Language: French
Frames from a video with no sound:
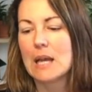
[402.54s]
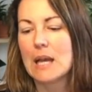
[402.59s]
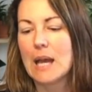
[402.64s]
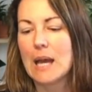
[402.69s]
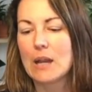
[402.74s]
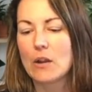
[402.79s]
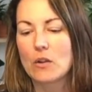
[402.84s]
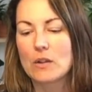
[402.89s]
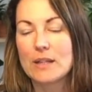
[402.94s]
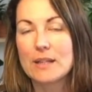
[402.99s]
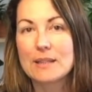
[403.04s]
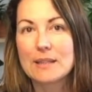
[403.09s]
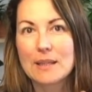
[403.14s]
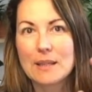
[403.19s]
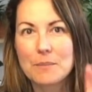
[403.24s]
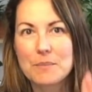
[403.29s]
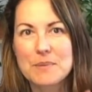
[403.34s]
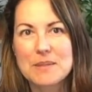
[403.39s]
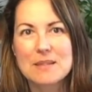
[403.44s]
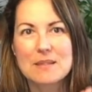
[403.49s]
alors les
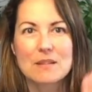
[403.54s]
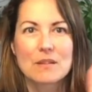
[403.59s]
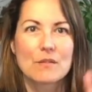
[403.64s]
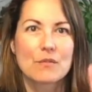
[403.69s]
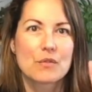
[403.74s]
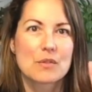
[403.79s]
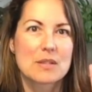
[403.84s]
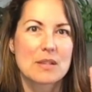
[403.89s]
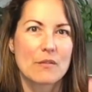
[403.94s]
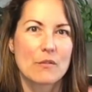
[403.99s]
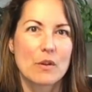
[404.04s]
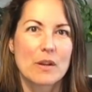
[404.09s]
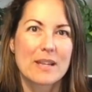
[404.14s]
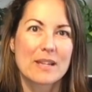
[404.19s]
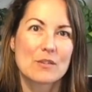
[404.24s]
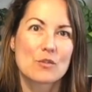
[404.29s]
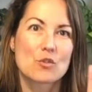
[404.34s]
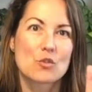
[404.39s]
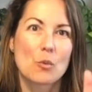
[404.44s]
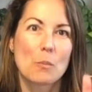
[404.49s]
trips, faut savoir
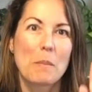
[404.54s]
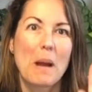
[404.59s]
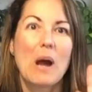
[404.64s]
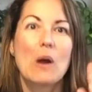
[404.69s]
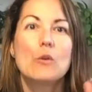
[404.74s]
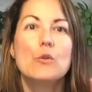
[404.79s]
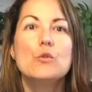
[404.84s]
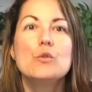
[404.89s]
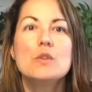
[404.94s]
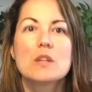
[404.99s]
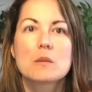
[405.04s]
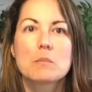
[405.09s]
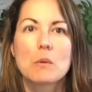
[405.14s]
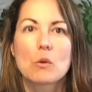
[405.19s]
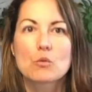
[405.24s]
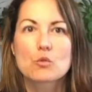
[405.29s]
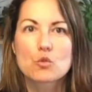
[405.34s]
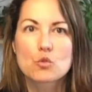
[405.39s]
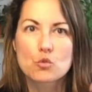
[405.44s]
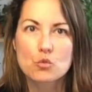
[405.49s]
qu'elles ne sont pas
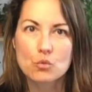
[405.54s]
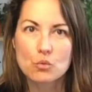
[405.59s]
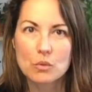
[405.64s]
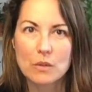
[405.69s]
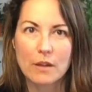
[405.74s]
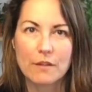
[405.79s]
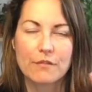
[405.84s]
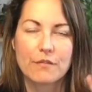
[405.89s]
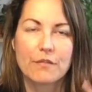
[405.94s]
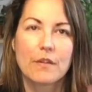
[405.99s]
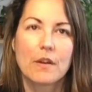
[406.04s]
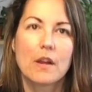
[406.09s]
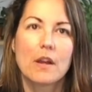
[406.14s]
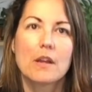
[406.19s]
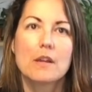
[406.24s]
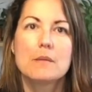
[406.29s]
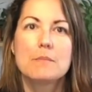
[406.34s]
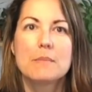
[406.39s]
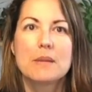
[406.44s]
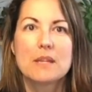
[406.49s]
uniquement sous la
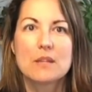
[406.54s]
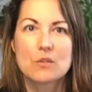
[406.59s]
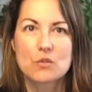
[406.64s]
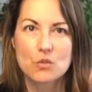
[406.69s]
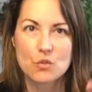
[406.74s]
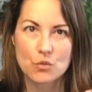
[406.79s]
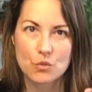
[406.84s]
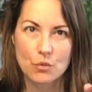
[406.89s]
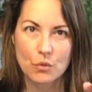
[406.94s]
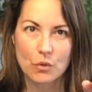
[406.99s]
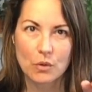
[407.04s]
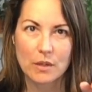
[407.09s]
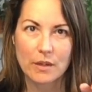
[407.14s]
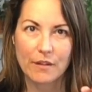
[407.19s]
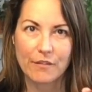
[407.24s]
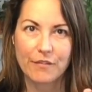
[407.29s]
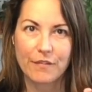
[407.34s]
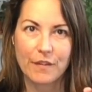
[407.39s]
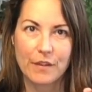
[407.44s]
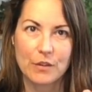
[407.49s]
feuille, mais sur la
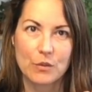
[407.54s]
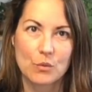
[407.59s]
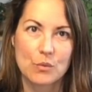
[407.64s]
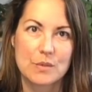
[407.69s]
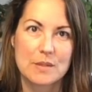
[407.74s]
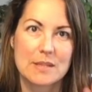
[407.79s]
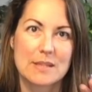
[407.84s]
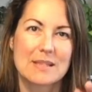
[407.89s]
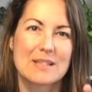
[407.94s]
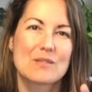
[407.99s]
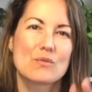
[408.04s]
feuille aussi.